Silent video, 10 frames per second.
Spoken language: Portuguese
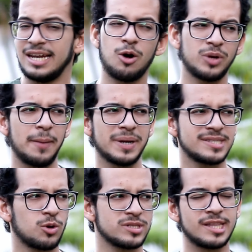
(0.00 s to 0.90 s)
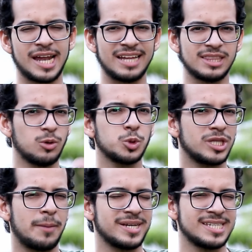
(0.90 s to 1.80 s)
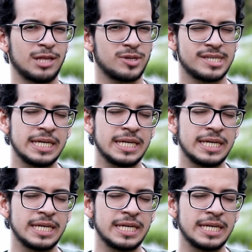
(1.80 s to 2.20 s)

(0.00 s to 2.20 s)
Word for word: que ele é alguém para se considerar tão ultrapassado